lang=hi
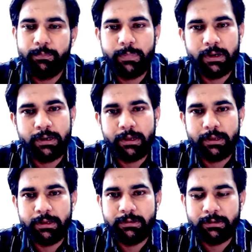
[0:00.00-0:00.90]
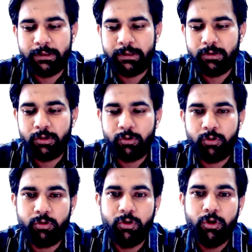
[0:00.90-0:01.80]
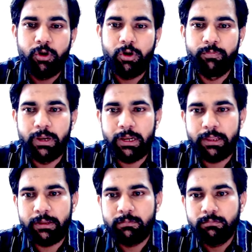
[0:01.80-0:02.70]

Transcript: पटना के अंदर देखने को मिलेगी